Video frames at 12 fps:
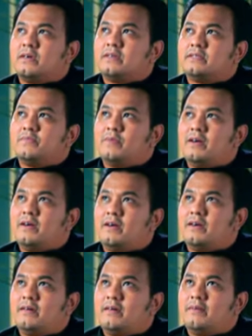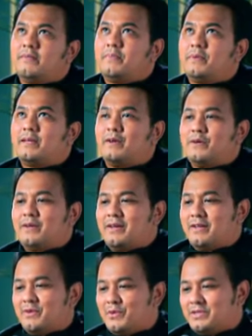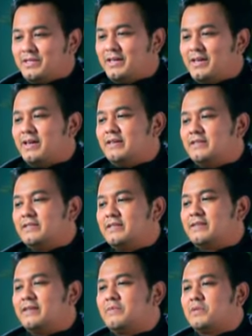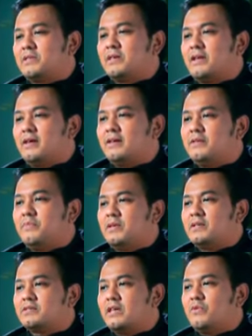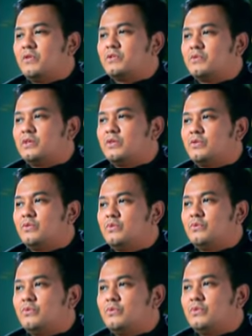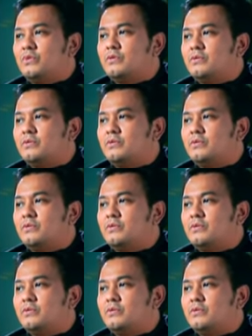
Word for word: SMA Parakan Honje ada sedikit masalah di mana saya waktu itu